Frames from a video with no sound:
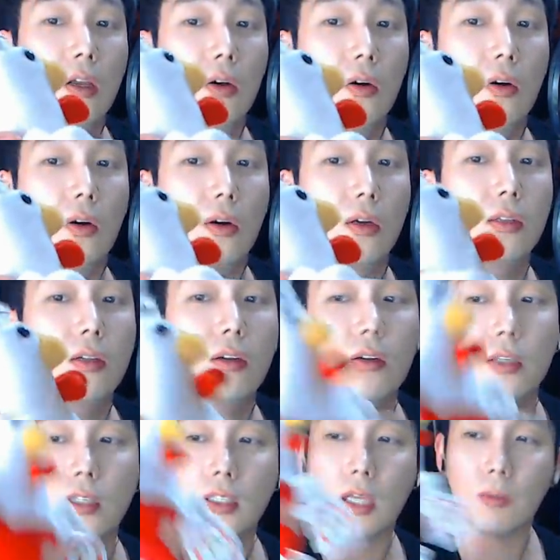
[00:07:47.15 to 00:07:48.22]
어, 그래서
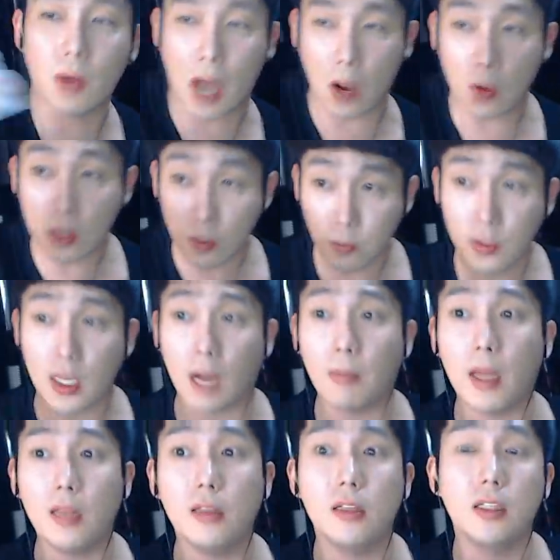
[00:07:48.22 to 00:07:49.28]
이거 진짜 뭐 갖고 싶은
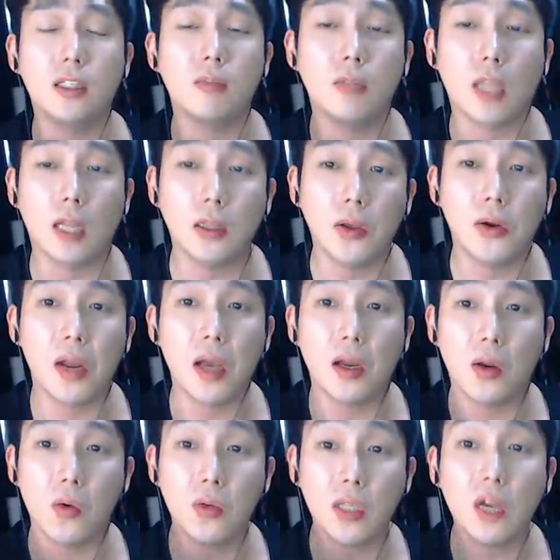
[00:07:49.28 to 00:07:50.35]
양반들 이 있으면 나한테 연락을
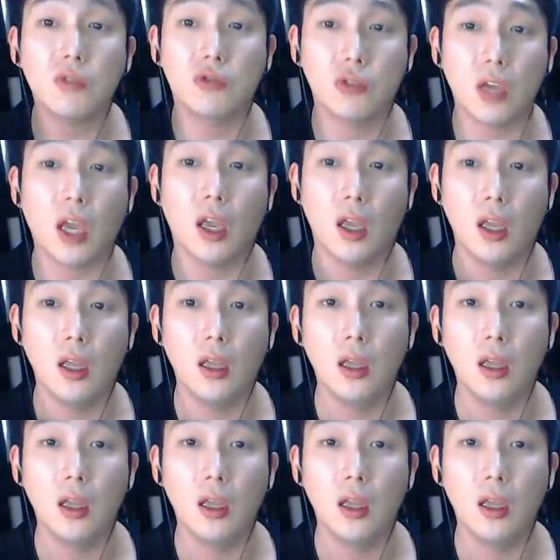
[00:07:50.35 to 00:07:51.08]
해. 공짜로 줄게.